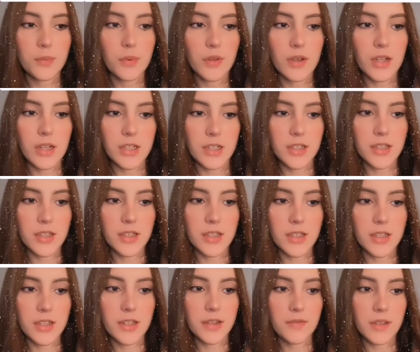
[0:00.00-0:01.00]
I też po
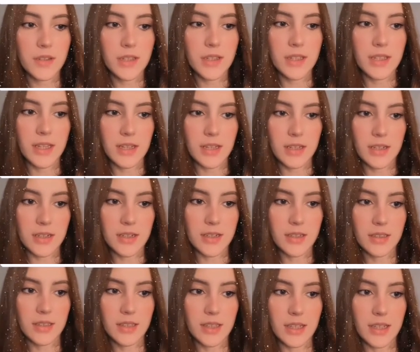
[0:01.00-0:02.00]
każdych
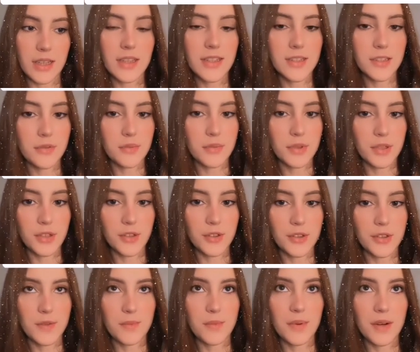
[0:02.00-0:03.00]
wizytach, e, takich co
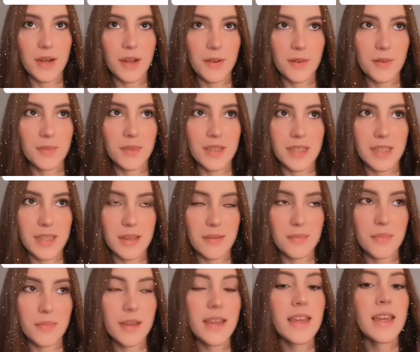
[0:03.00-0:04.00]
miesiąc, bolały mnie
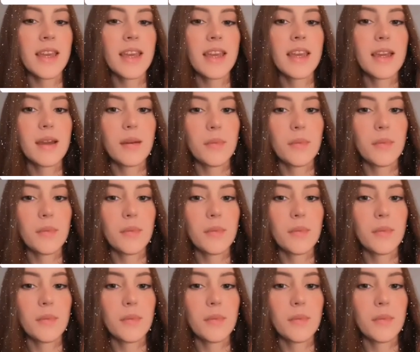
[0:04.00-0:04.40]
zęby,